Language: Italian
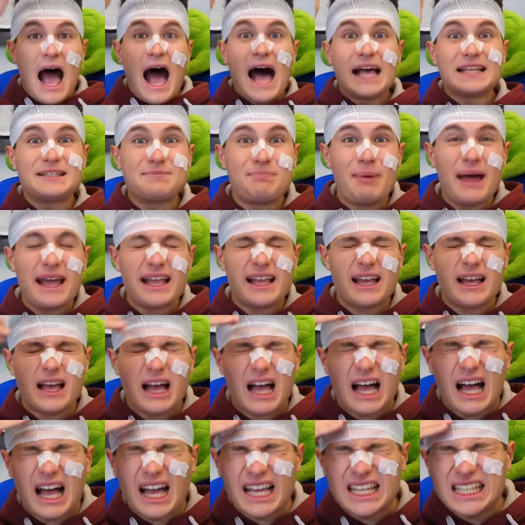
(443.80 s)

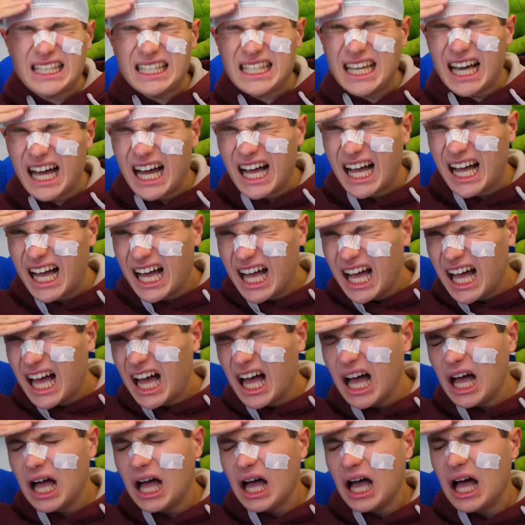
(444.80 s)
Aspetta! Aia!
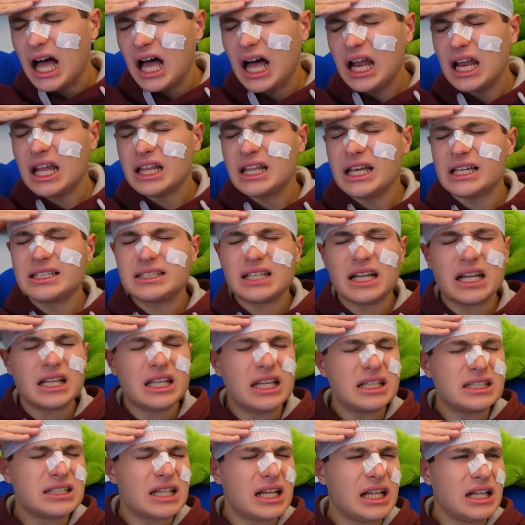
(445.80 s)
Ah, ah, la testa, la
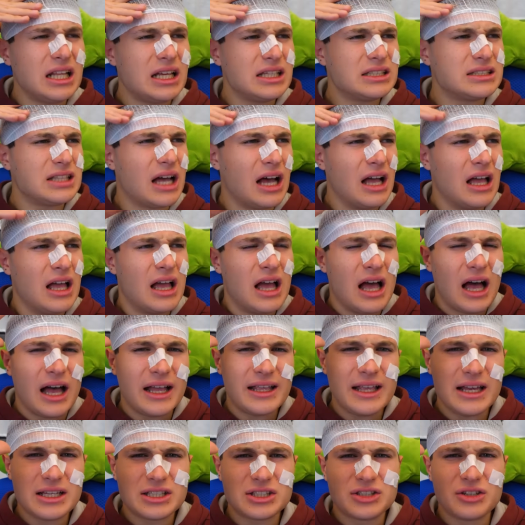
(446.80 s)
testa, la testa.
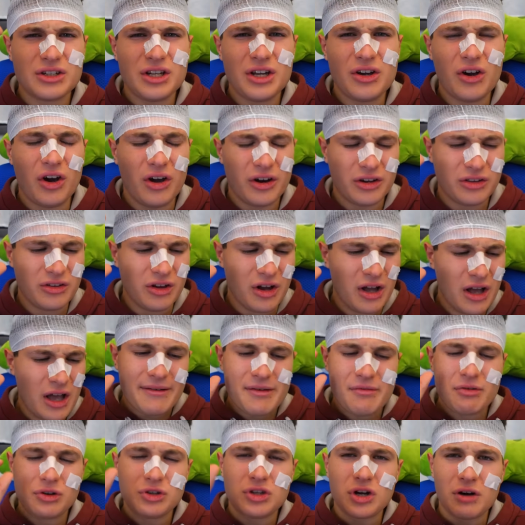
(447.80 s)
Adesso ricordo.
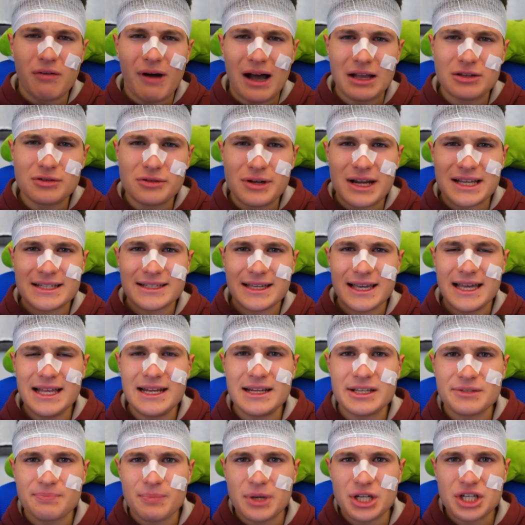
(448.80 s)
Avevo trovato una
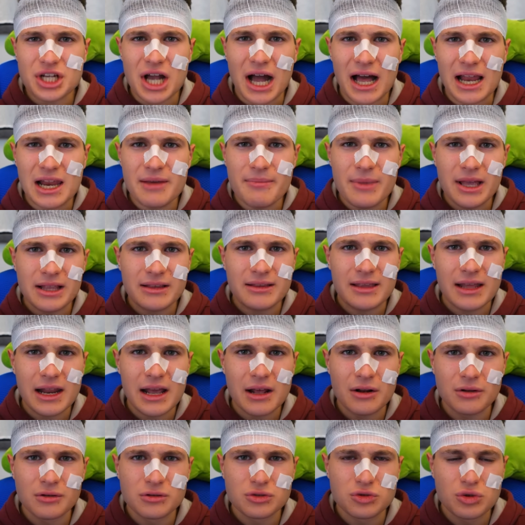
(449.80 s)
skin speciale
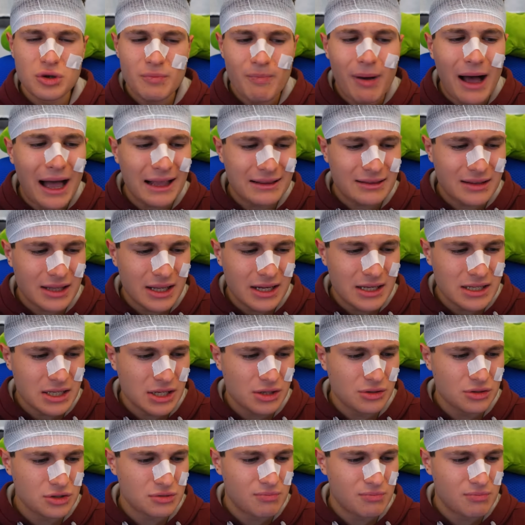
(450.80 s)
mentre ero sui pattini, se non